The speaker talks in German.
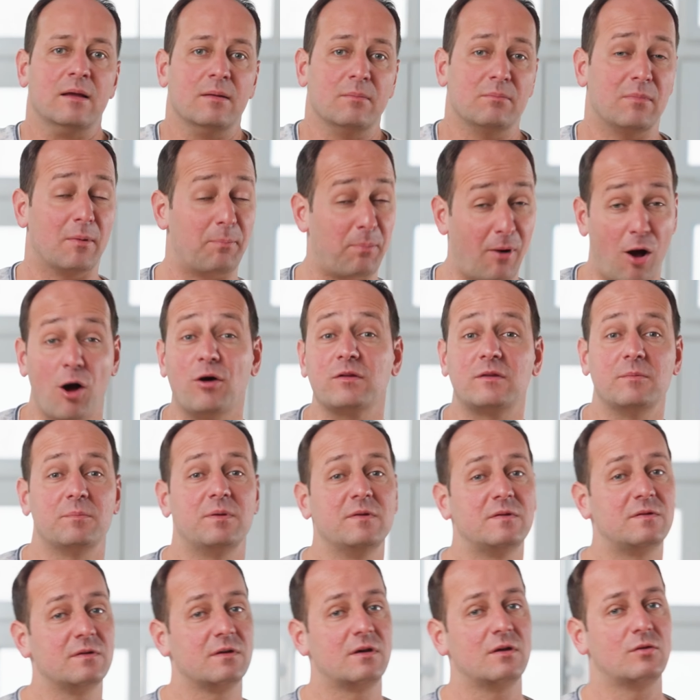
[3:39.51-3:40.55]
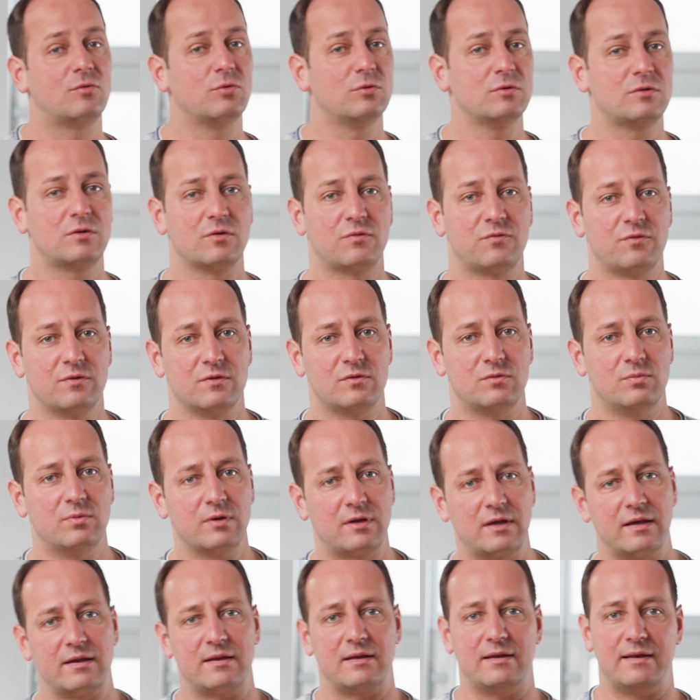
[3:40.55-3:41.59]
Man braucht ein bisschen Geduld dafür, es ist
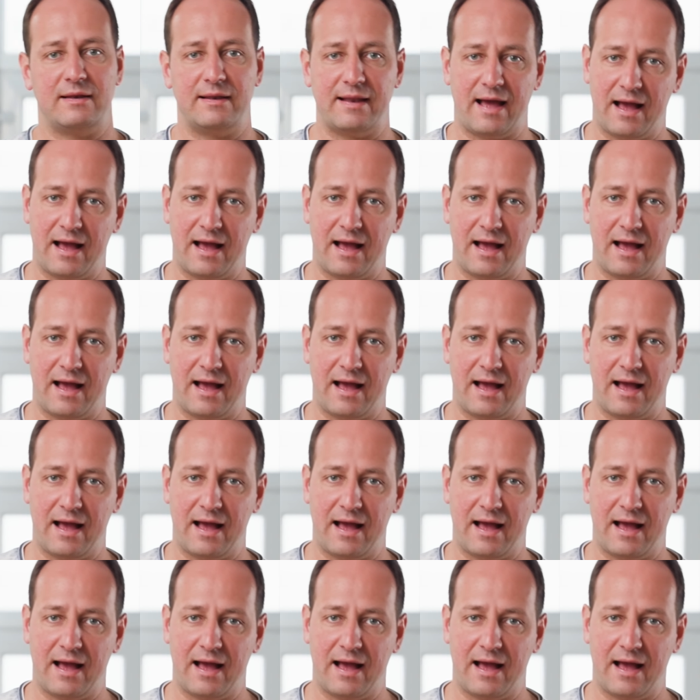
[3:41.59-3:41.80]
wirklich ein